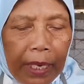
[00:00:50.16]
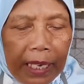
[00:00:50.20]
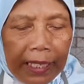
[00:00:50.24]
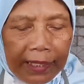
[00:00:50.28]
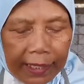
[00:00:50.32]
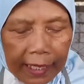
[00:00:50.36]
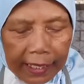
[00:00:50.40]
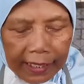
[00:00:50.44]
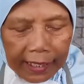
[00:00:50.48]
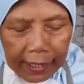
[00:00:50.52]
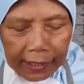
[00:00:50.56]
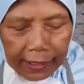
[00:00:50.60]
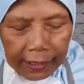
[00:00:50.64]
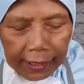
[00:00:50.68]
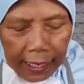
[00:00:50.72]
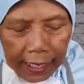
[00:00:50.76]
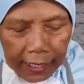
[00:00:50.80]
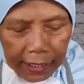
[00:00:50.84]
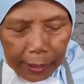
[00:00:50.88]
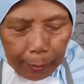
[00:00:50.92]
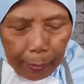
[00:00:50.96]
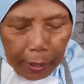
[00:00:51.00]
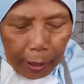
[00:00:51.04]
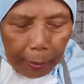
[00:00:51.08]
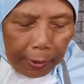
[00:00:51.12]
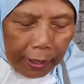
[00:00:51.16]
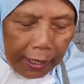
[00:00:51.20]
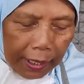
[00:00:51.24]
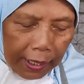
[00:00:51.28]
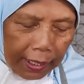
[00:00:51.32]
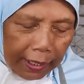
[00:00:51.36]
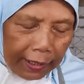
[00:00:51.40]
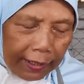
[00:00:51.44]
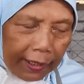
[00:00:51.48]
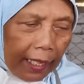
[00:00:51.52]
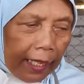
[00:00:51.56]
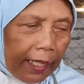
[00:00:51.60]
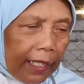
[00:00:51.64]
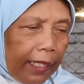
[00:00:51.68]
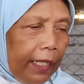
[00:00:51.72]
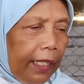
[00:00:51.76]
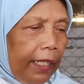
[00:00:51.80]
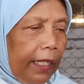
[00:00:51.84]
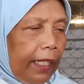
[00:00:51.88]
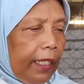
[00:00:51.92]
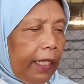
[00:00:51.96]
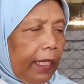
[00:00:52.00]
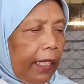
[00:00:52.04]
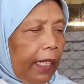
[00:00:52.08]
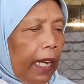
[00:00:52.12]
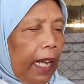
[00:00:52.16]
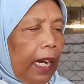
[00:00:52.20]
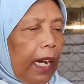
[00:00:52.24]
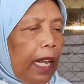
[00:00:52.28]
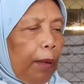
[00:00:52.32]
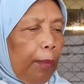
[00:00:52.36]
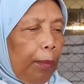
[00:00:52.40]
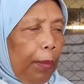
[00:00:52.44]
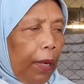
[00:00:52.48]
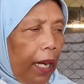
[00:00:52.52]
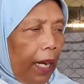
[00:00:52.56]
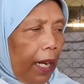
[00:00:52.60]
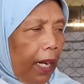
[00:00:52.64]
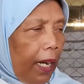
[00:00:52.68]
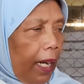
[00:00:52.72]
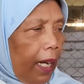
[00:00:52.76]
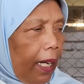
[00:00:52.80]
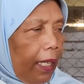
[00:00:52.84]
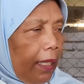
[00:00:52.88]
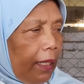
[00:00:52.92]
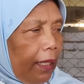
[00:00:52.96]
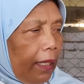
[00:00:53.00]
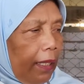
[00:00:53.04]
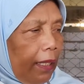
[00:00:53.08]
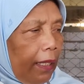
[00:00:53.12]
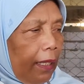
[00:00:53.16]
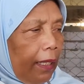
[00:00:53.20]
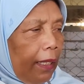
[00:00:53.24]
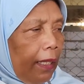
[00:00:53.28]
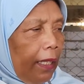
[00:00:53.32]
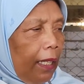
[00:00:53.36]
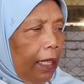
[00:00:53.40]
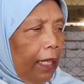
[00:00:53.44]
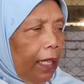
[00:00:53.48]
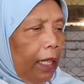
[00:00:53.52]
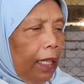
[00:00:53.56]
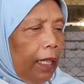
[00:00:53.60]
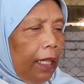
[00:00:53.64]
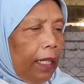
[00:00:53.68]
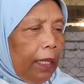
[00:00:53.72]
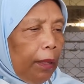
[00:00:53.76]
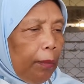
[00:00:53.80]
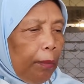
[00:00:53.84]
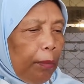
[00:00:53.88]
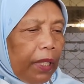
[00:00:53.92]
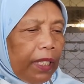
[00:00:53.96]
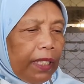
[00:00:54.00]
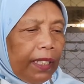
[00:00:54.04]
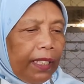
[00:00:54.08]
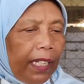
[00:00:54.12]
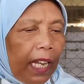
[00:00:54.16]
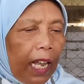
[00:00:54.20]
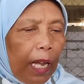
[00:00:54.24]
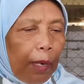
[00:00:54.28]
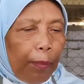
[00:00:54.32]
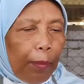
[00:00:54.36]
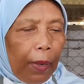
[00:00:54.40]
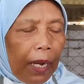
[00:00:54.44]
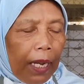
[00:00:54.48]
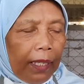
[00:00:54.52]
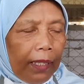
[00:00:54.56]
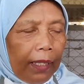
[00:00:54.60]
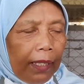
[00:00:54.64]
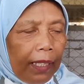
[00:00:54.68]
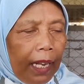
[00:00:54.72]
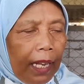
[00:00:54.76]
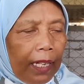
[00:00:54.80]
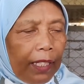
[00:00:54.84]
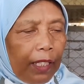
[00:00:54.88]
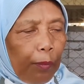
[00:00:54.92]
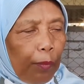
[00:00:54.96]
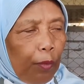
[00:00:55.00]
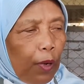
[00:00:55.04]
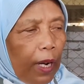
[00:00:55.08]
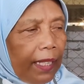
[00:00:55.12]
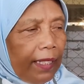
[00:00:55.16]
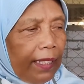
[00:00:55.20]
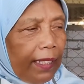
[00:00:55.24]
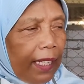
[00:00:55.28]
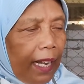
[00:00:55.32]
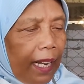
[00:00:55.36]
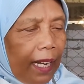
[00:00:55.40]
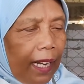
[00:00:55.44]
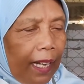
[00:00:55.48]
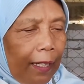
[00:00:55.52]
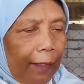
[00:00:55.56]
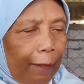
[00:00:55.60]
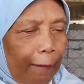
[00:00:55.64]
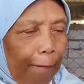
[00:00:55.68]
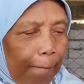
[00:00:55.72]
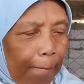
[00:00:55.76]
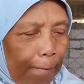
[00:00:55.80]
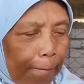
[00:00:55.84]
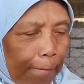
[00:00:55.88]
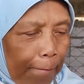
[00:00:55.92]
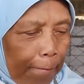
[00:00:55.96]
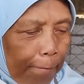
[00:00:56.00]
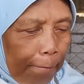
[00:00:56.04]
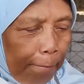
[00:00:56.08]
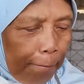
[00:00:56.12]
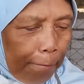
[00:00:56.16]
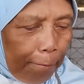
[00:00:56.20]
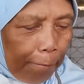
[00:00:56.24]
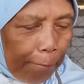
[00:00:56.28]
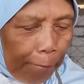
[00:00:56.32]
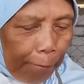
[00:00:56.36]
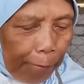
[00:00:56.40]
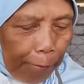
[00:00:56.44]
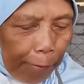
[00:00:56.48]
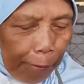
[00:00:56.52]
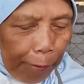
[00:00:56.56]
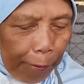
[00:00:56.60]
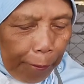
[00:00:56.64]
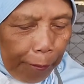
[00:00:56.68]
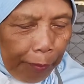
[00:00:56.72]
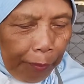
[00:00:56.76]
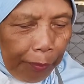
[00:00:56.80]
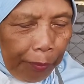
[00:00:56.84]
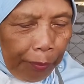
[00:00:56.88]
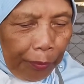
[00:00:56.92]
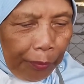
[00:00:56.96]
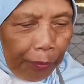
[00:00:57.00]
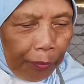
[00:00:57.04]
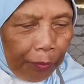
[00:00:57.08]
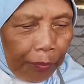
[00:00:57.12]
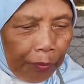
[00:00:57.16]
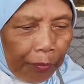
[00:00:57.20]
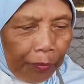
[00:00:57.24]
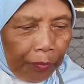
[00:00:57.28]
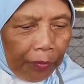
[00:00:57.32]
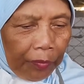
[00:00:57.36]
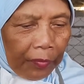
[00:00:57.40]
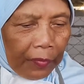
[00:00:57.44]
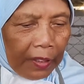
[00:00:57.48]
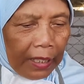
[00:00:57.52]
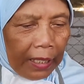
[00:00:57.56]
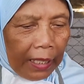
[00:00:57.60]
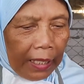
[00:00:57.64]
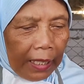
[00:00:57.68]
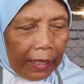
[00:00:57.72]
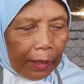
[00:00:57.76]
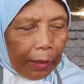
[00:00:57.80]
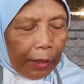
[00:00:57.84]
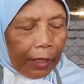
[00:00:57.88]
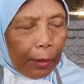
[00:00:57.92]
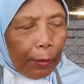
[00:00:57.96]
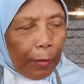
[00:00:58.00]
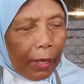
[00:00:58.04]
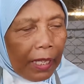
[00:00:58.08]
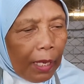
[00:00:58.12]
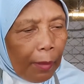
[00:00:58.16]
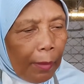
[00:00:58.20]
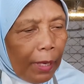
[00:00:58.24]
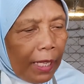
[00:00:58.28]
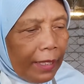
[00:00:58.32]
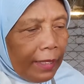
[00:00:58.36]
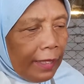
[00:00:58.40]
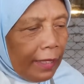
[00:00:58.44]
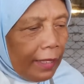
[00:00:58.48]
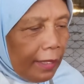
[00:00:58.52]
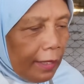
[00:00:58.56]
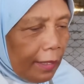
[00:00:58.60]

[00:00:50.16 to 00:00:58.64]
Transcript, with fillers: Biasanya 35 mas, hari ini 38, persiapan hari puasa naik berarti ya? Gimana mas?